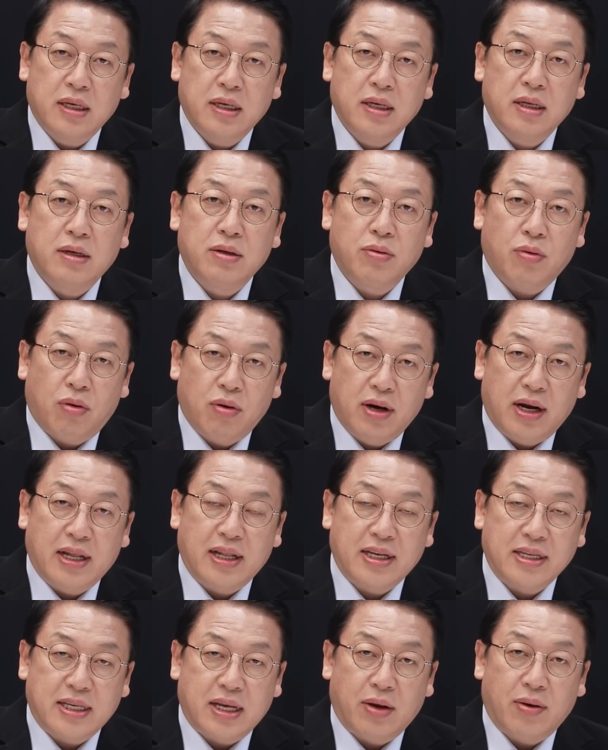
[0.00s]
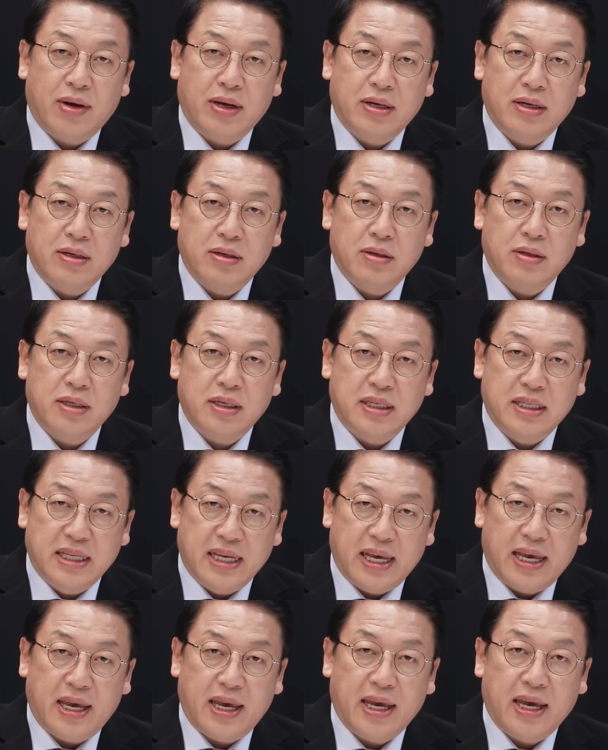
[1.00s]
이런 혼란한 상황을
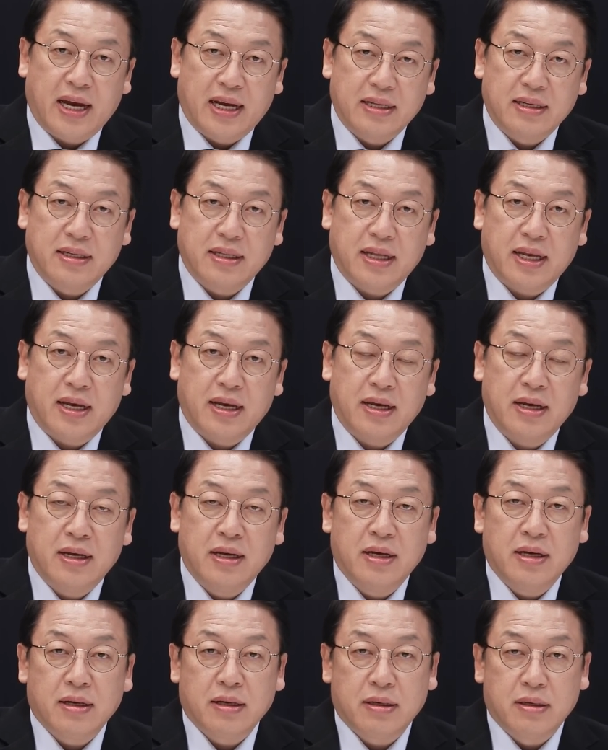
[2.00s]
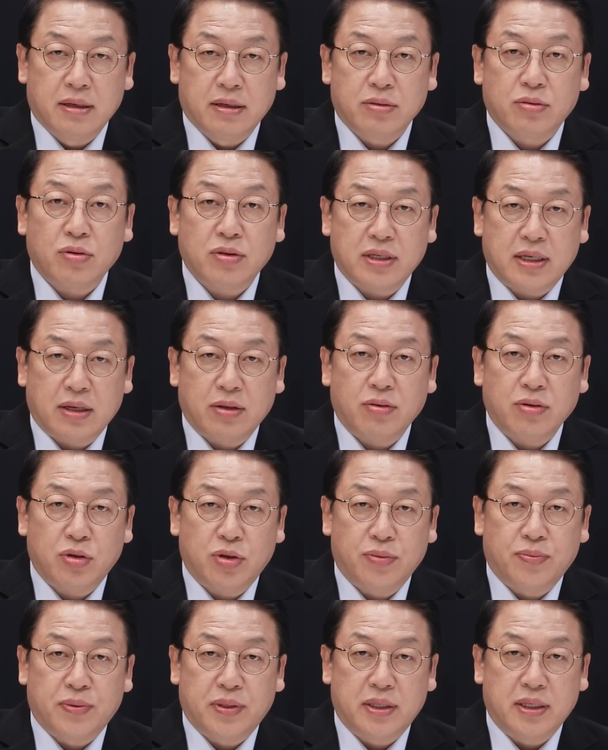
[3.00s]
이해해야 하는데 그것조차도
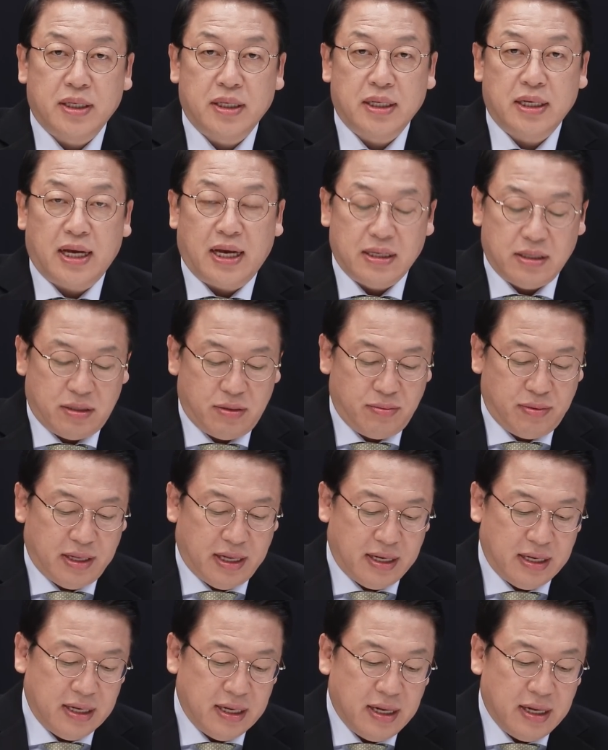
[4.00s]
쉽지 않습니다.